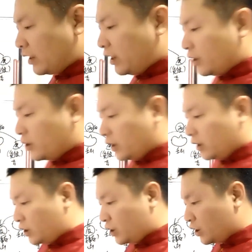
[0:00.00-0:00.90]
生
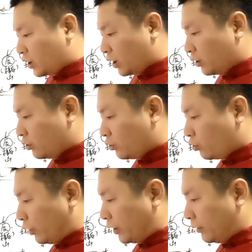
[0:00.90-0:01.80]
子成
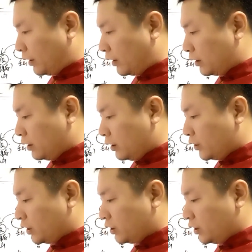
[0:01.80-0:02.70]
鬼嘛，
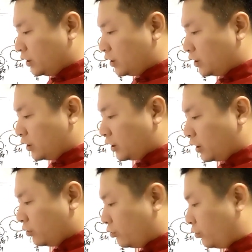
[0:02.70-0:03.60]
生子
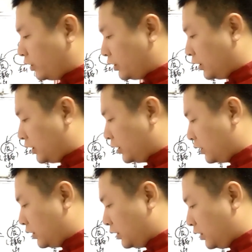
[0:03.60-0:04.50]
成鬼在
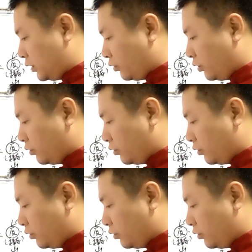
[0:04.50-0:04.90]
这里最后一